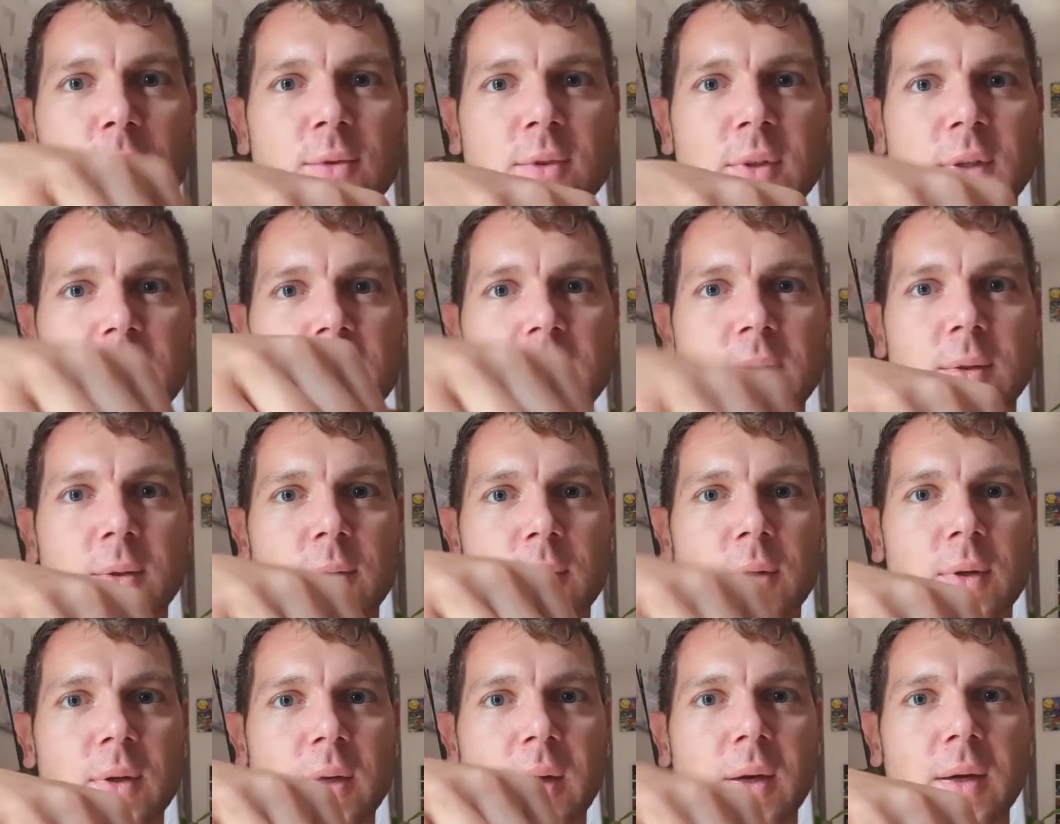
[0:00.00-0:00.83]
aufsetzen
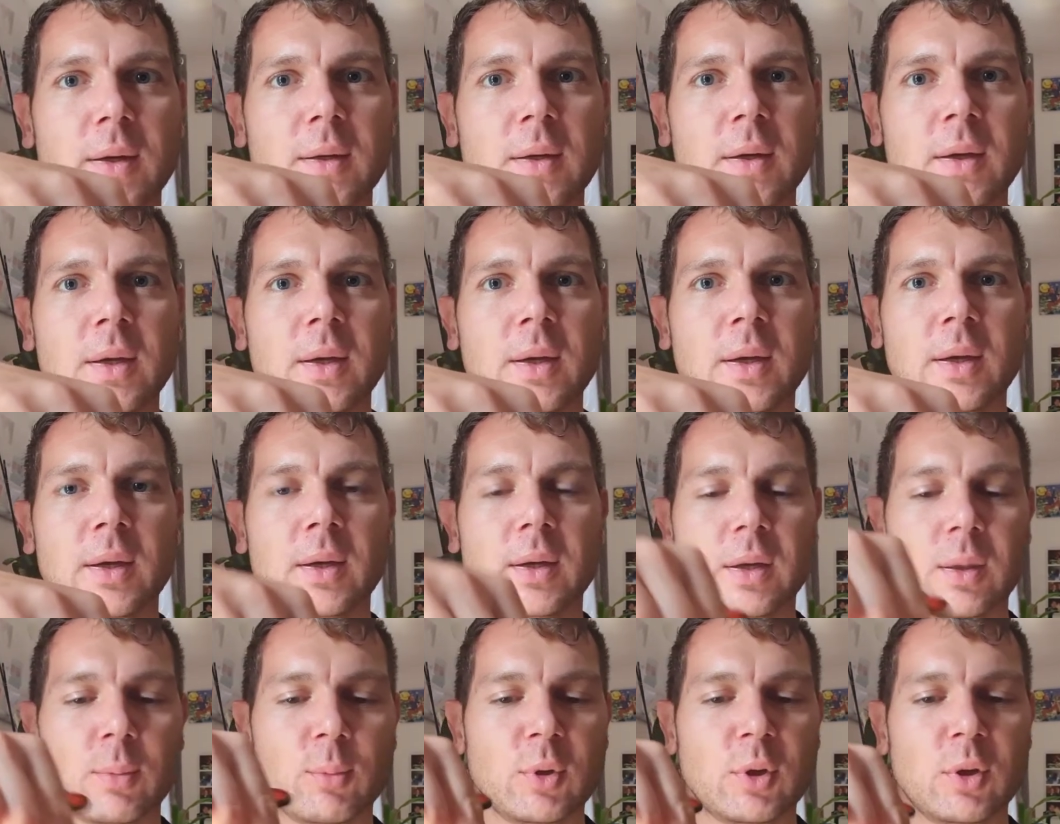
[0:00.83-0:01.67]
könnt, ja.
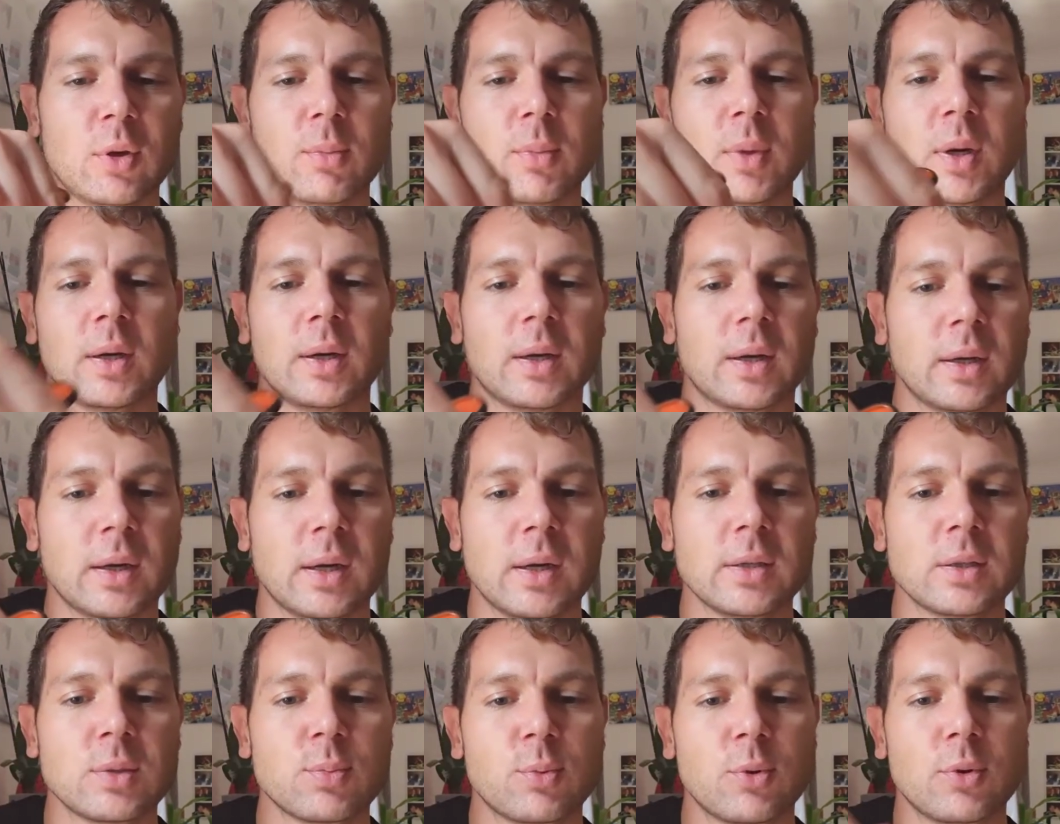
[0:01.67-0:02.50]
Damit ihr immer einen
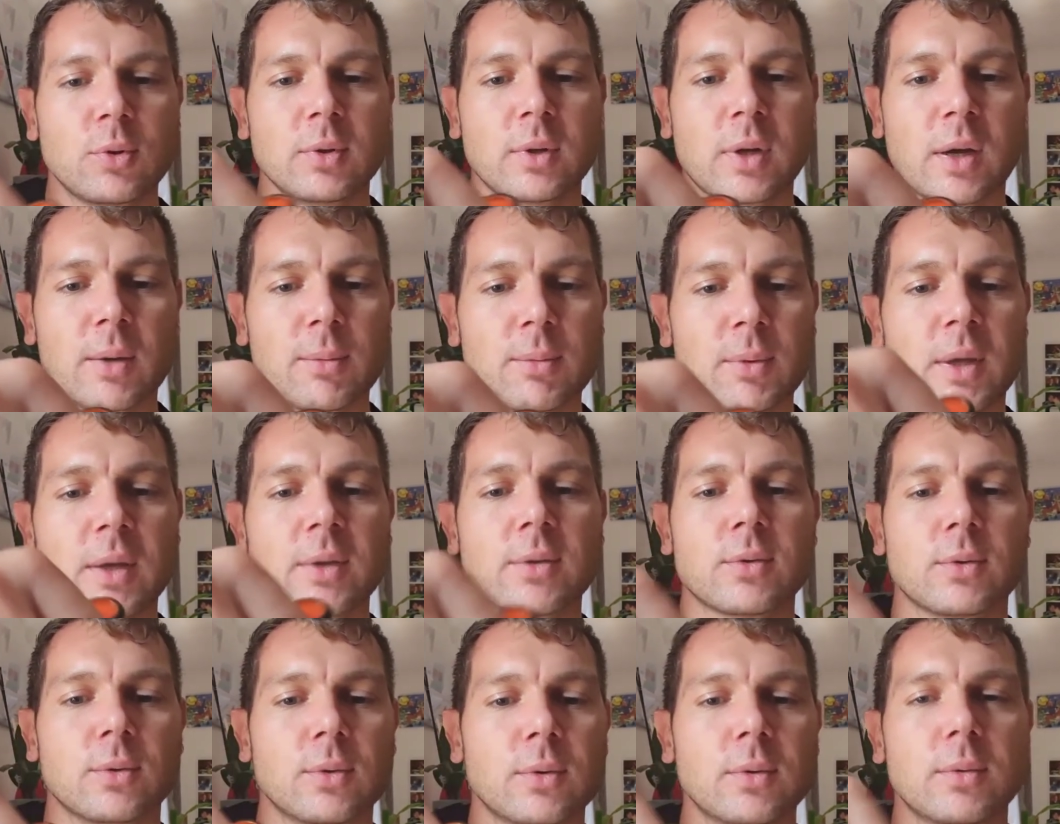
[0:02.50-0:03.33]
Anhaltspunkt habt,
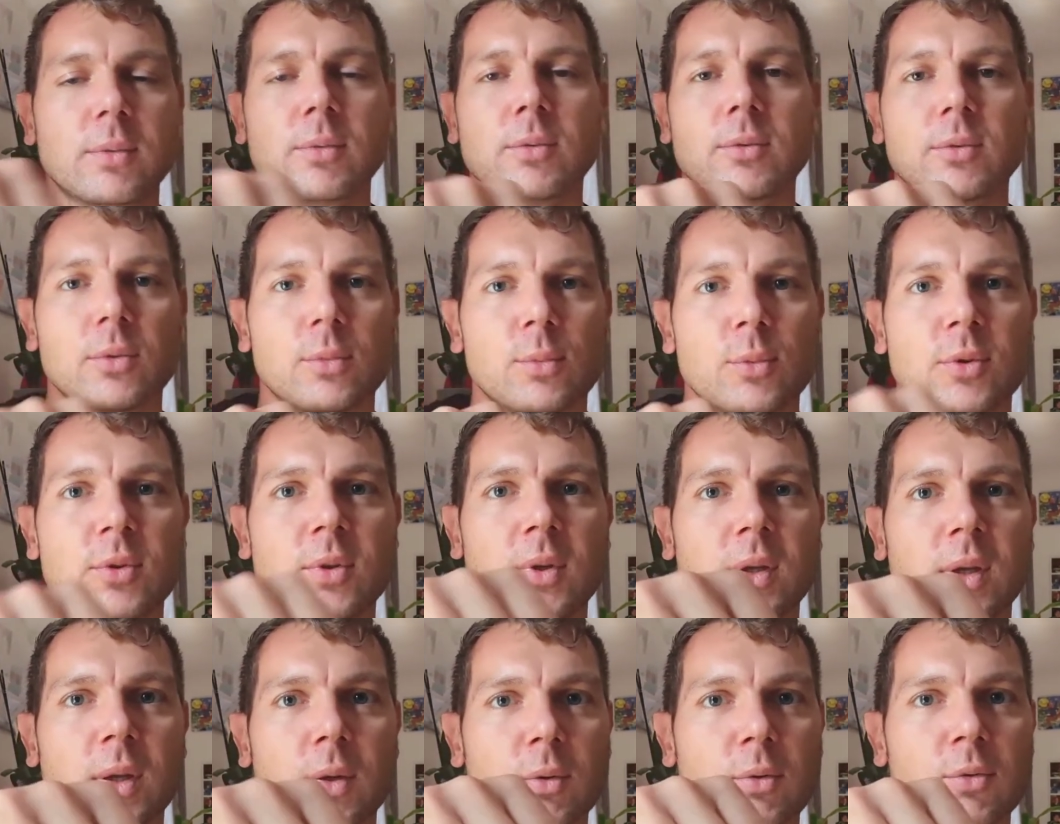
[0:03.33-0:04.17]
ach so, so
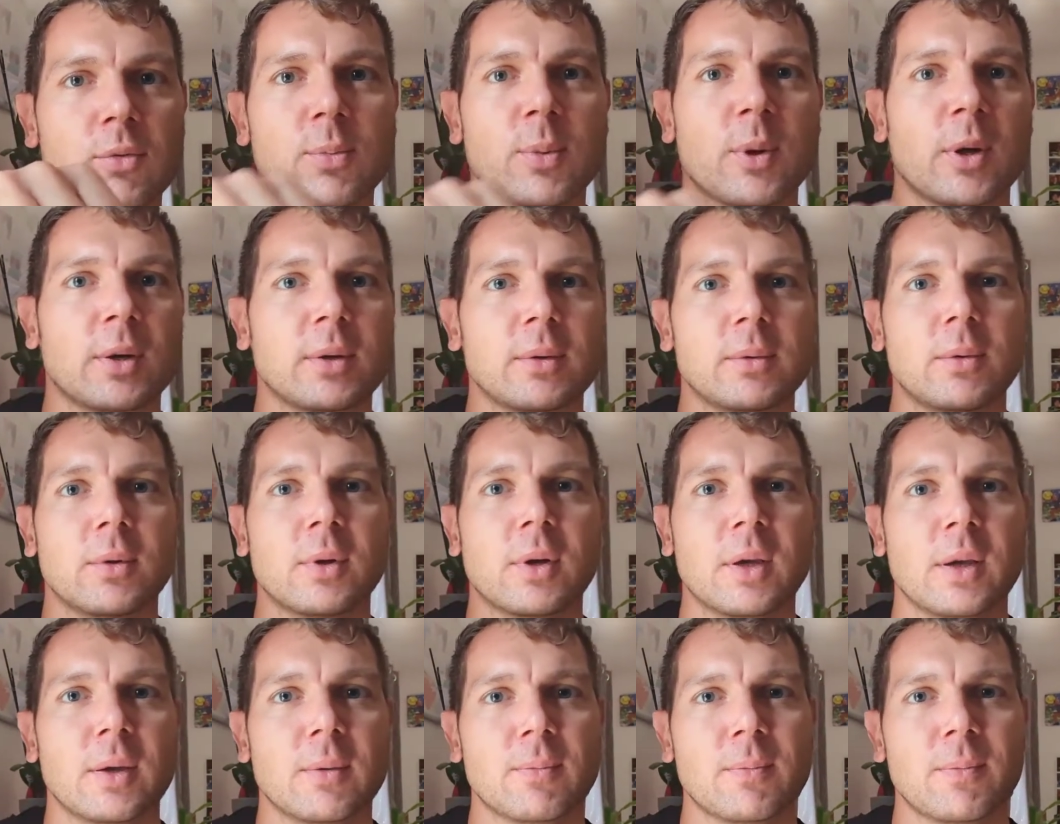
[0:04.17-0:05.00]
muss ich den aufpacken,
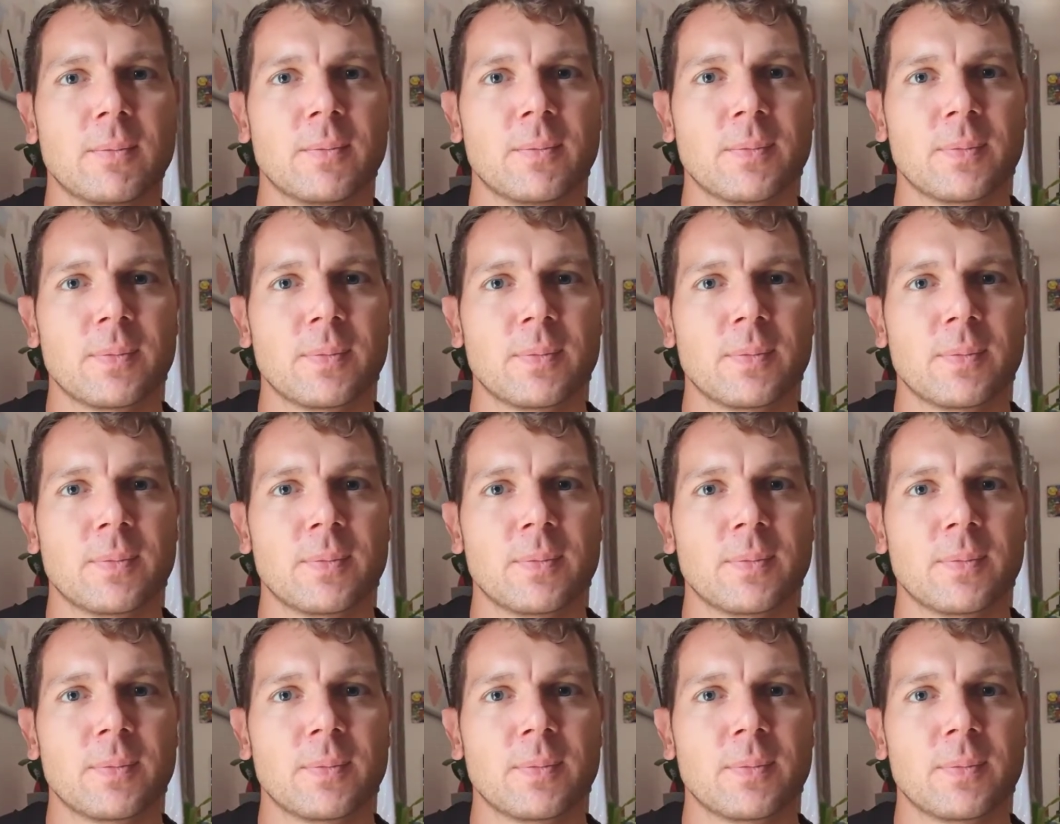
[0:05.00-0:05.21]
okay.